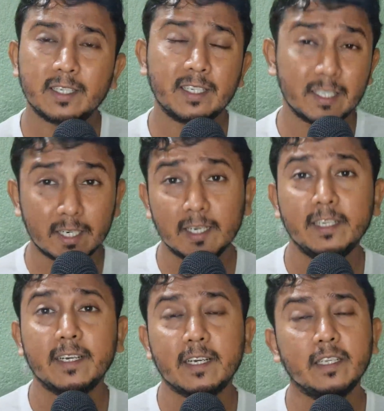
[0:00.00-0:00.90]
সে
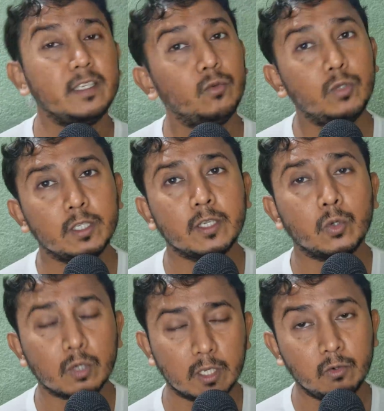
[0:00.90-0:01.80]
জেনারেলি এখানে ইউজিতে ঢোকে